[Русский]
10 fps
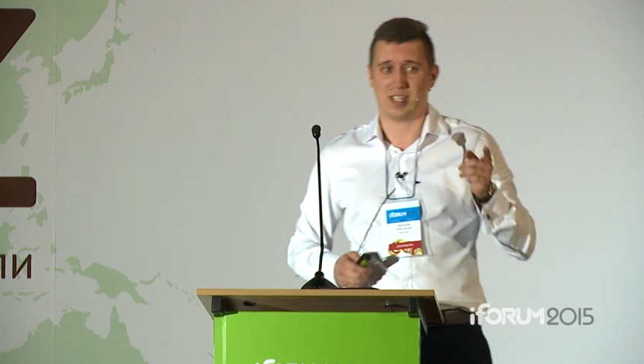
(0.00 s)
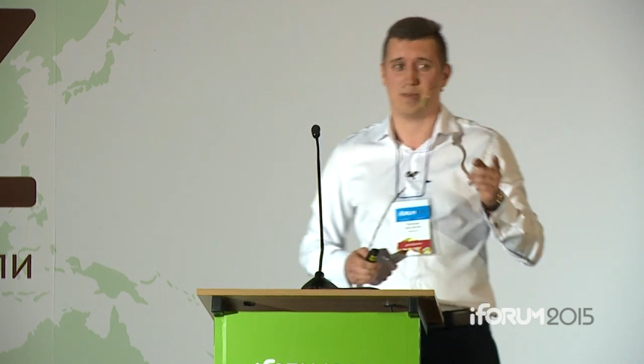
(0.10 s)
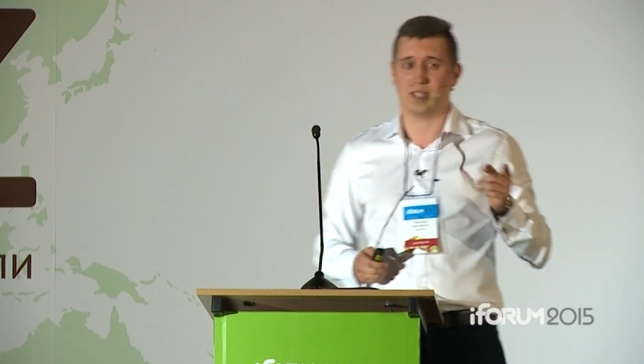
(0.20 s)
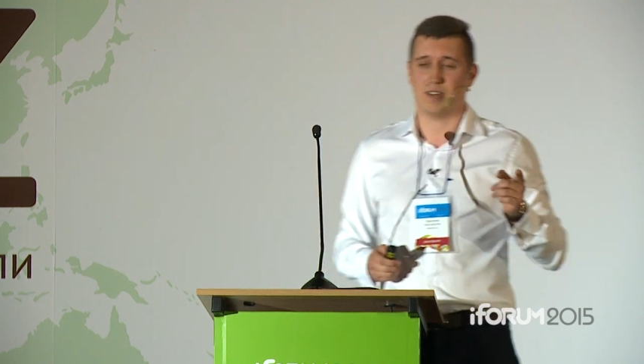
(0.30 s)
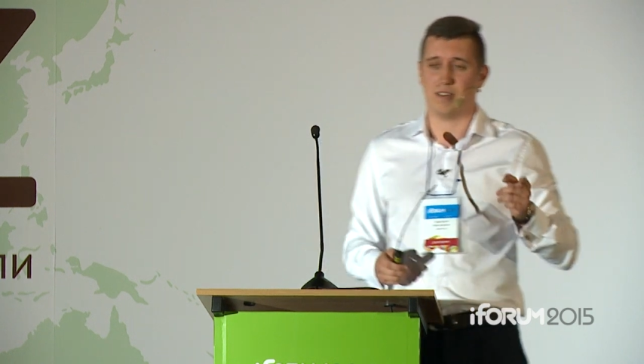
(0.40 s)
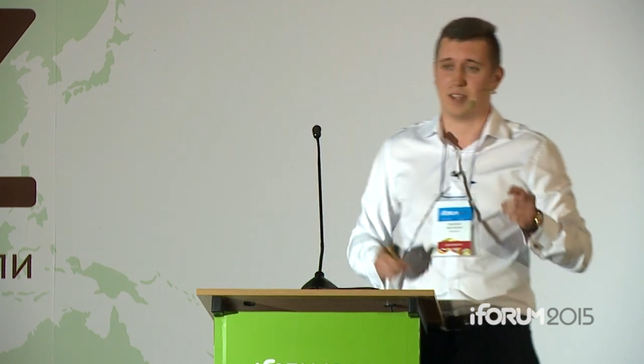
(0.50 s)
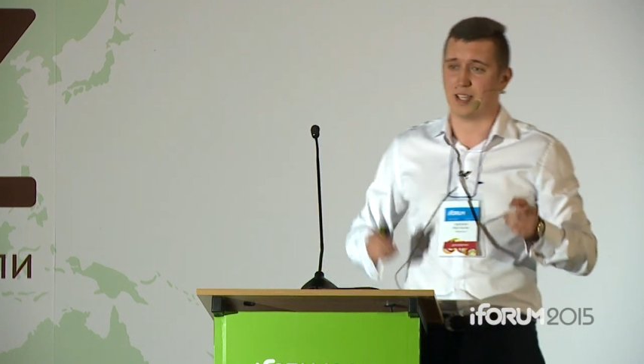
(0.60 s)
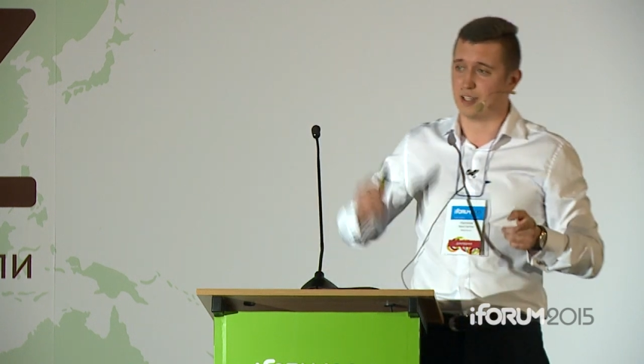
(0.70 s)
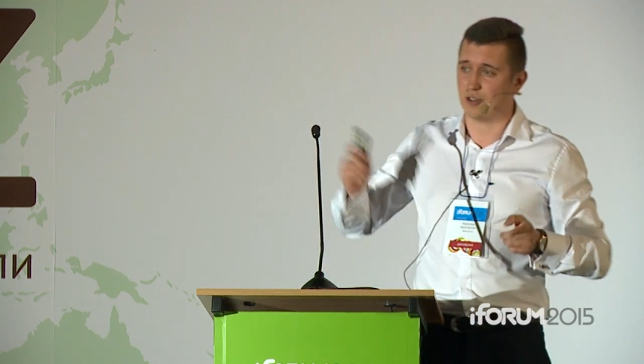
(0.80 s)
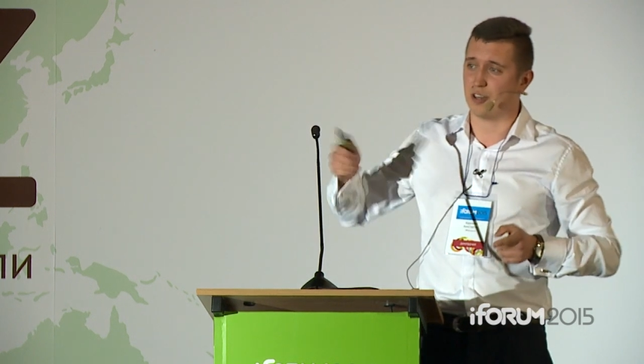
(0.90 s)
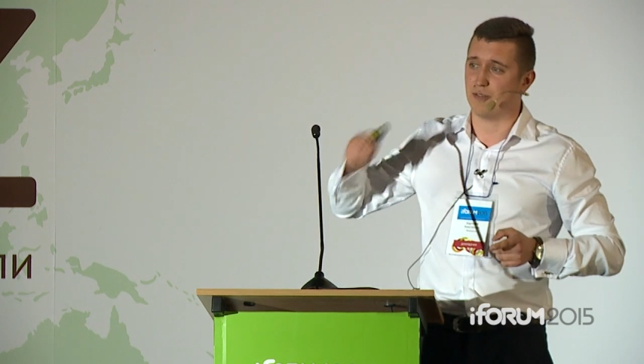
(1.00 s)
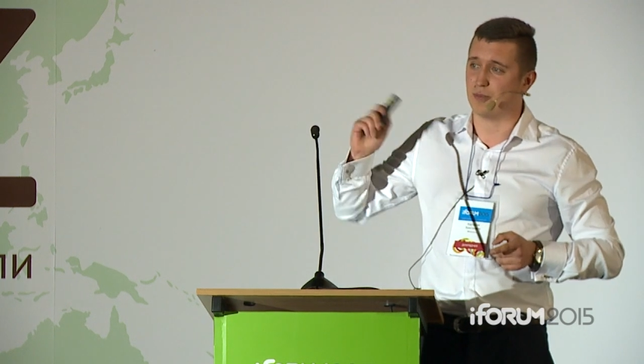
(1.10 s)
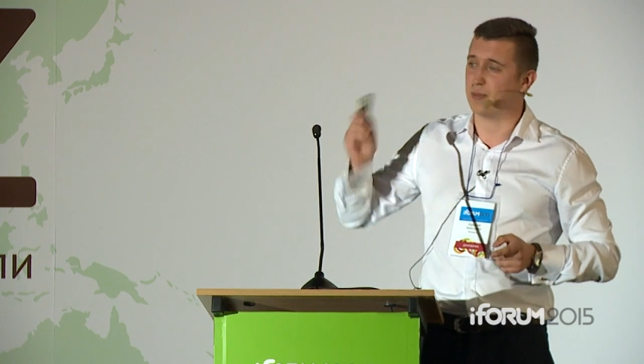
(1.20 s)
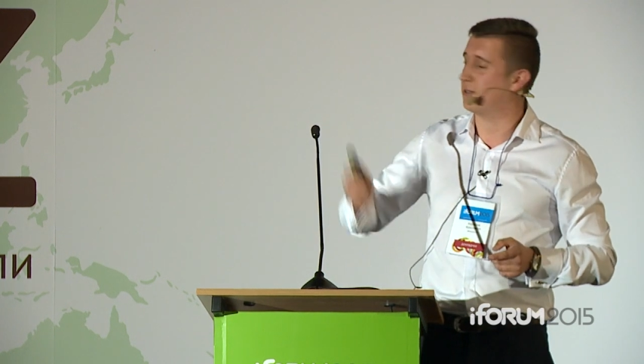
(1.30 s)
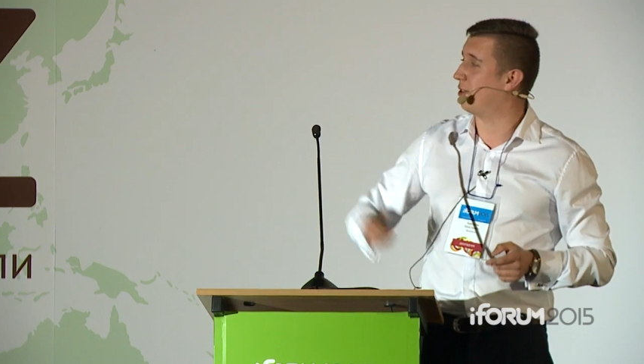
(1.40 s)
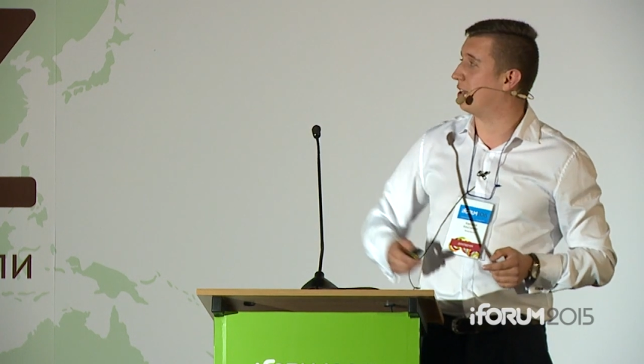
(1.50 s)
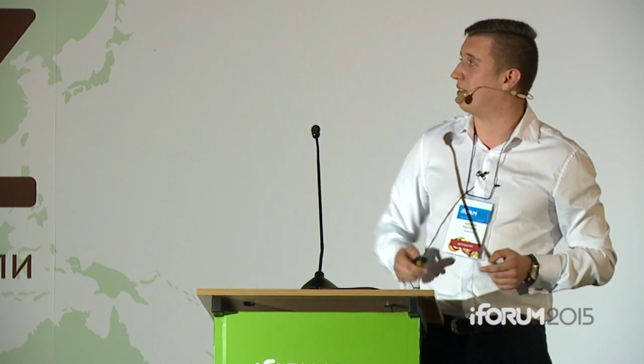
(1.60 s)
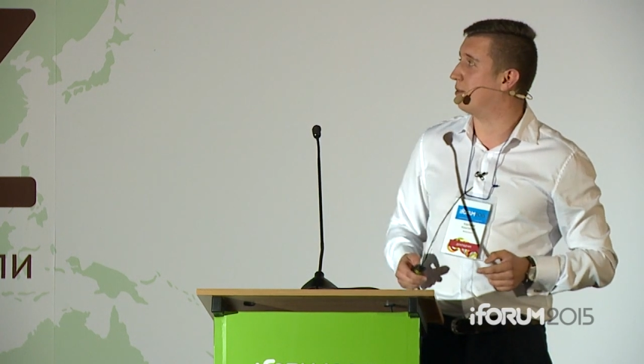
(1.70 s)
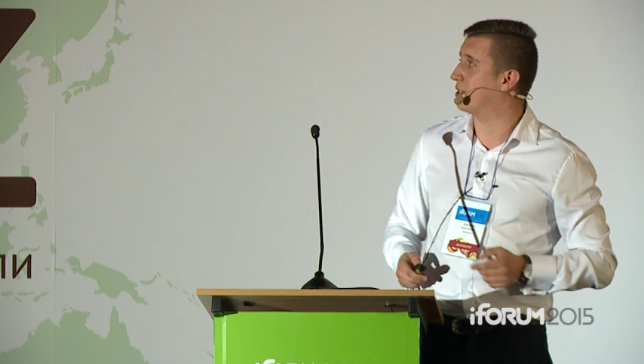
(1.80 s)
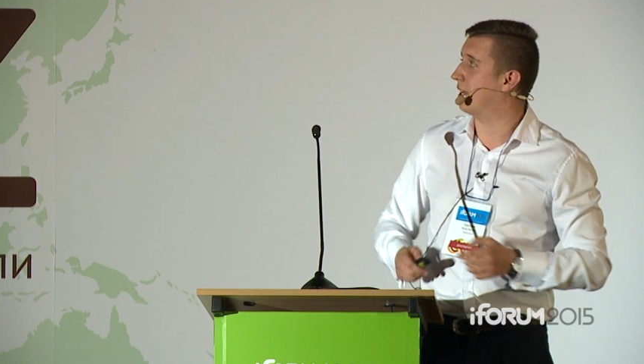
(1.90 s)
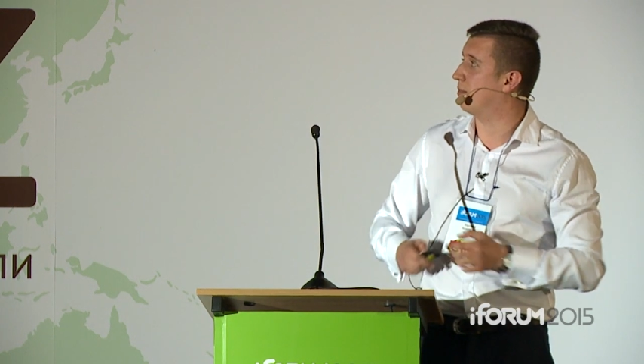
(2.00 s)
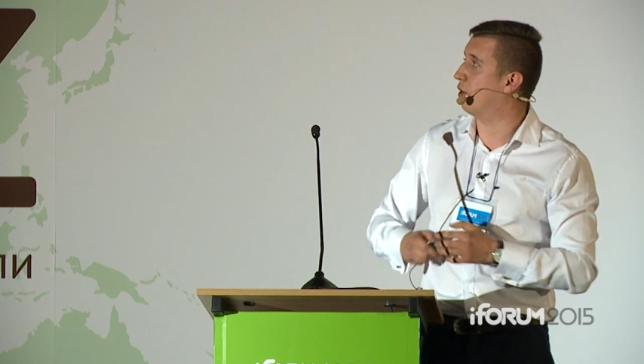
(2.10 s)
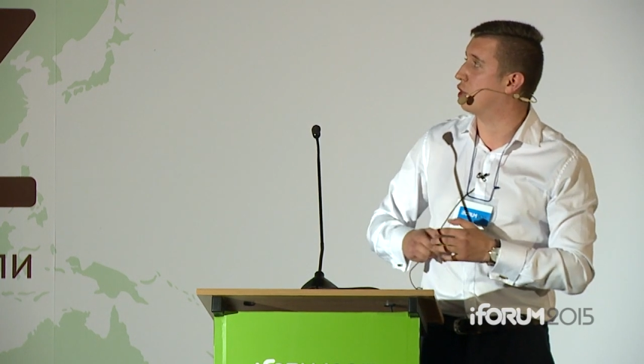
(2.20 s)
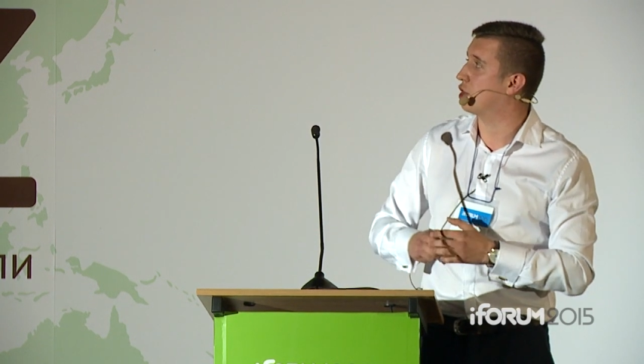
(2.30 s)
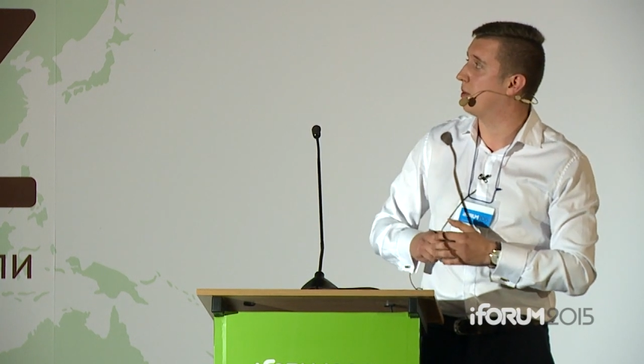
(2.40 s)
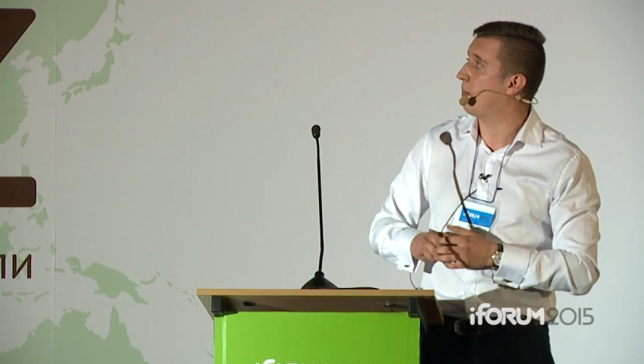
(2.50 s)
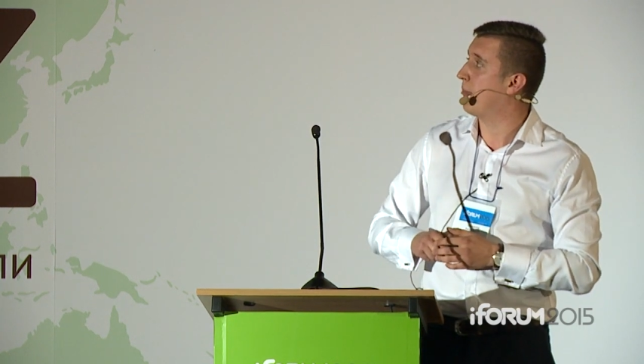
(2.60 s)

самый главный, который вот позволит вам узнать больше.